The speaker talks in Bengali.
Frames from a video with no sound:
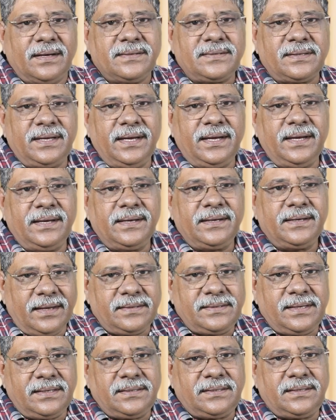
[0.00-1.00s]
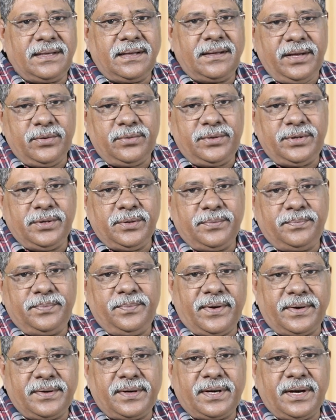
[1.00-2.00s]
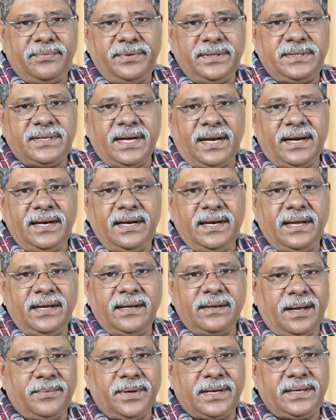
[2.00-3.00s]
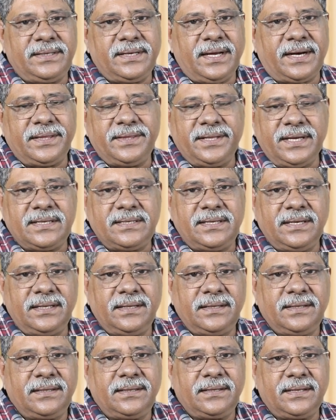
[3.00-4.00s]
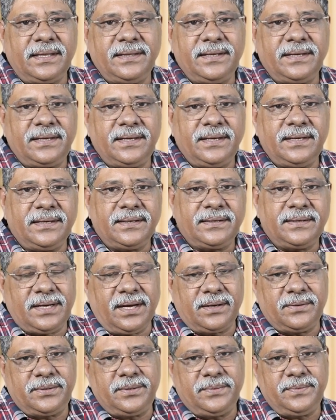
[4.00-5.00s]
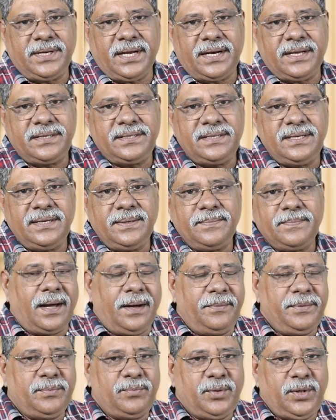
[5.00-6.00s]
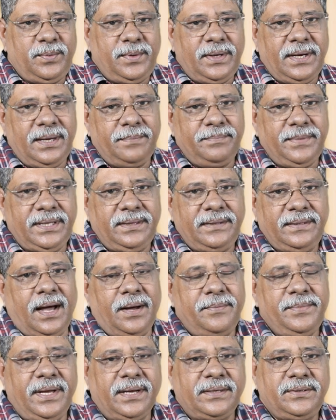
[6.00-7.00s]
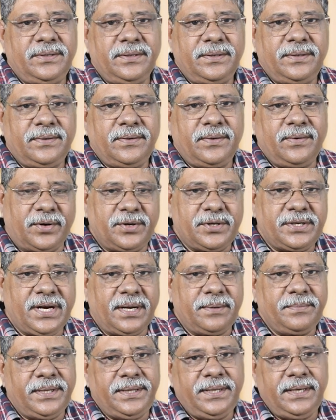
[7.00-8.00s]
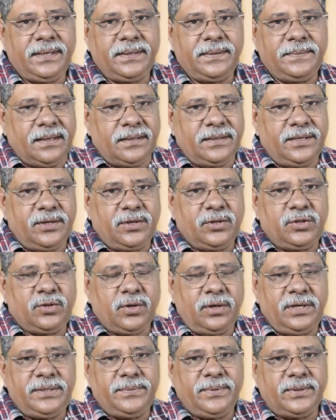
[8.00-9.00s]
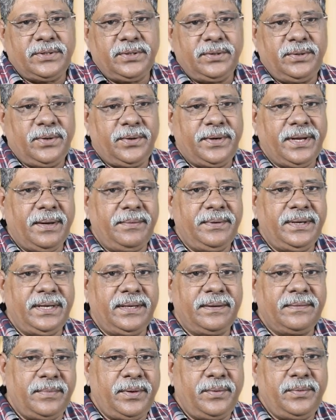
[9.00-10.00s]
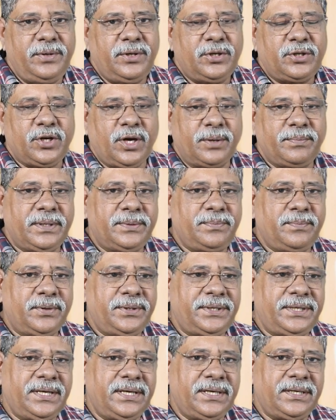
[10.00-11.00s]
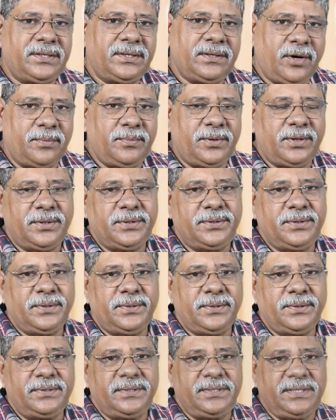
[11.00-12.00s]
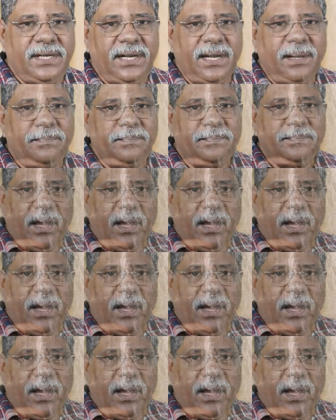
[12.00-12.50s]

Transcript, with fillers: আজকে এস এস ইউটিউব ফটোগ্রাফি চ্যানেলে আমাকে যারা দেখছেন তাদেরকে স্বাগতম জানাচ্ছি আমি বুলবুল আহমেদ আমি একজন ফটো সাংবাদিক দীর্ঘ চল্লিশ বছর ধরে আমি বিভিন্ন সংবাদপত্রে কর্মরত ছিলাম